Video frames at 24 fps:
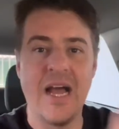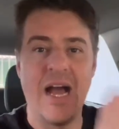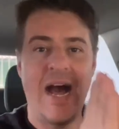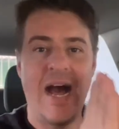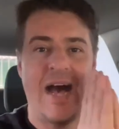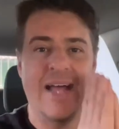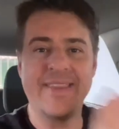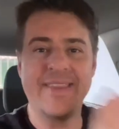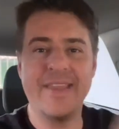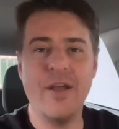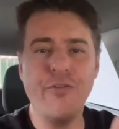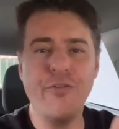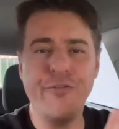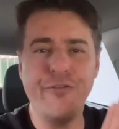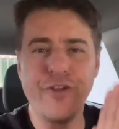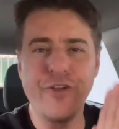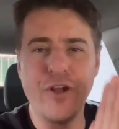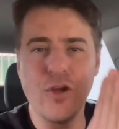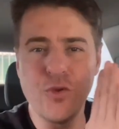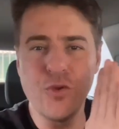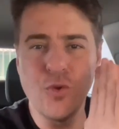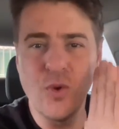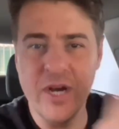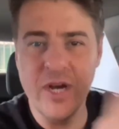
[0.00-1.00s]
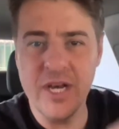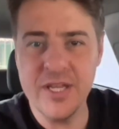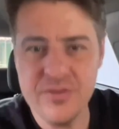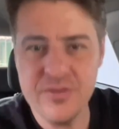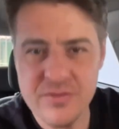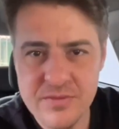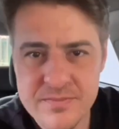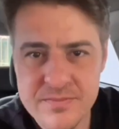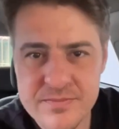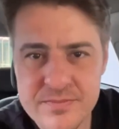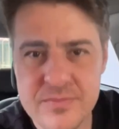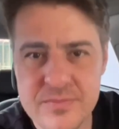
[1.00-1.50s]
Até o final do
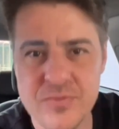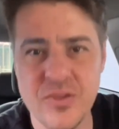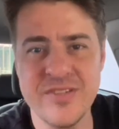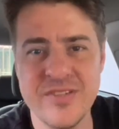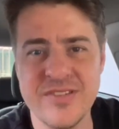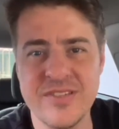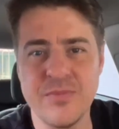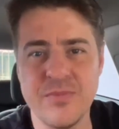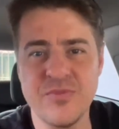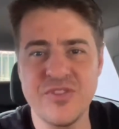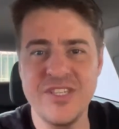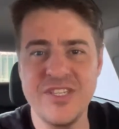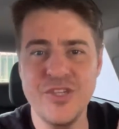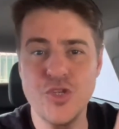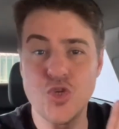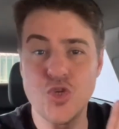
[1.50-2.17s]
ano, nós estamos em